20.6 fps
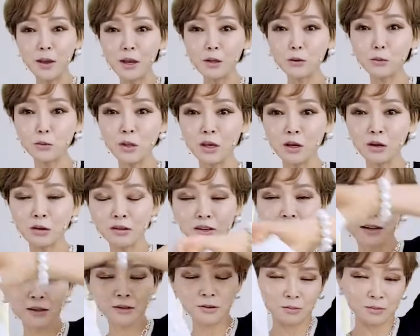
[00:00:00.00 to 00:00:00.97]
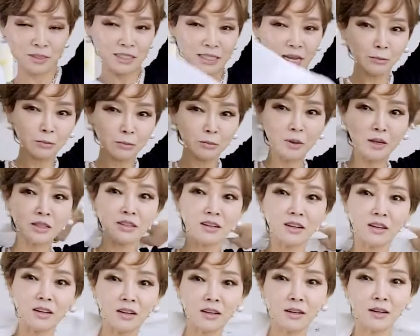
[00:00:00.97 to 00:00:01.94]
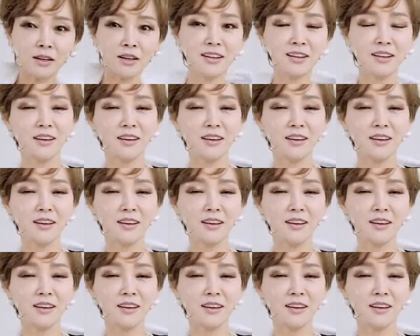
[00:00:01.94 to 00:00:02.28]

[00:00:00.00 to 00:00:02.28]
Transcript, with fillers: 빼도 돼요. 이거 얇은 패드랑